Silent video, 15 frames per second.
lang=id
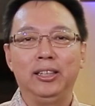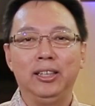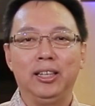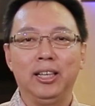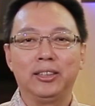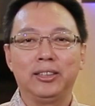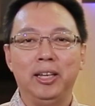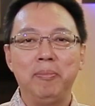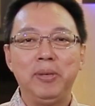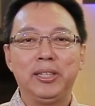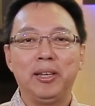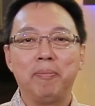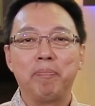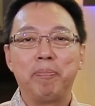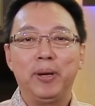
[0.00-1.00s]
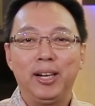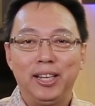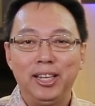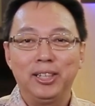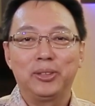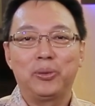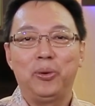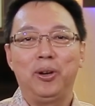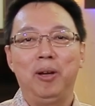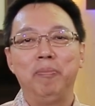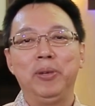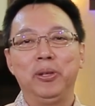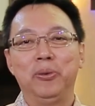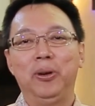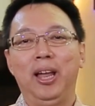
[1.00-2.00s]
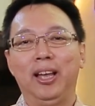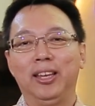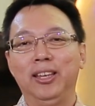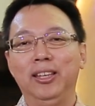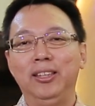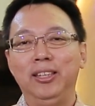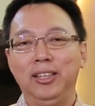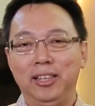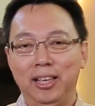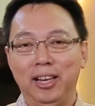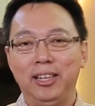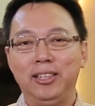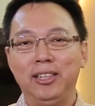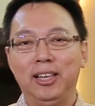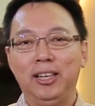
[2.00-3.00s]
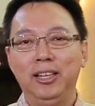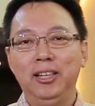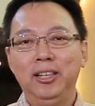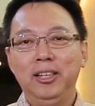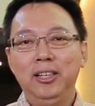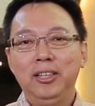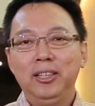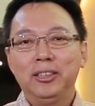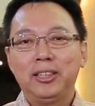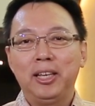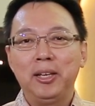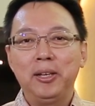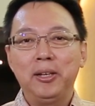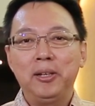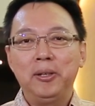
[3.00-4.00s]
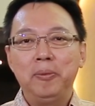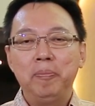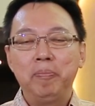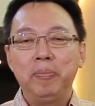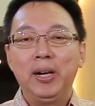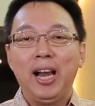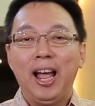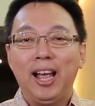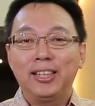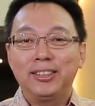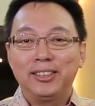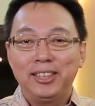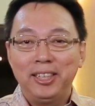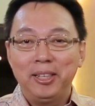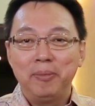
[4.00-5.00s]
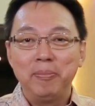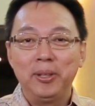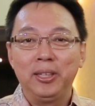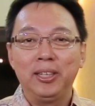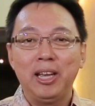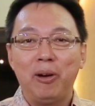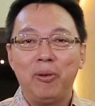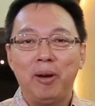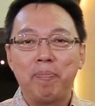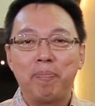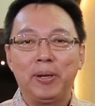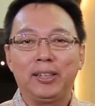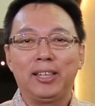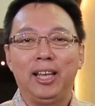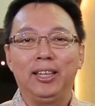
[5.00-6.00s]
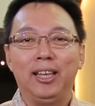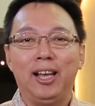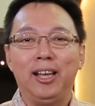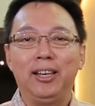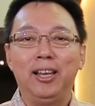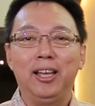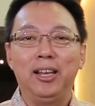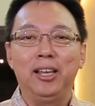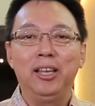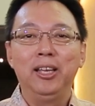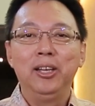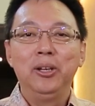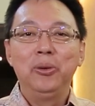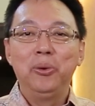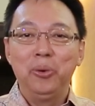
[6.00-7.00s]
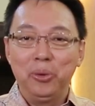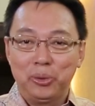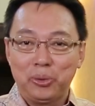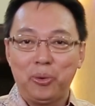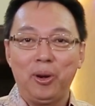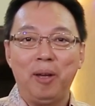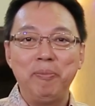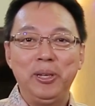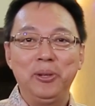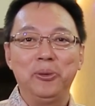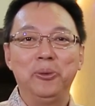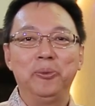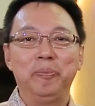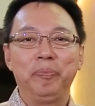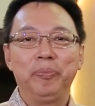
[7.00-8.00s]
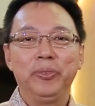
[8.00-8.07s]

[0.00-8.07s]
ketika saya bisa pergi sekolah minggu lagi di gereja, saya berhasil menjawab pertanyaan dari guru sekolah minggu.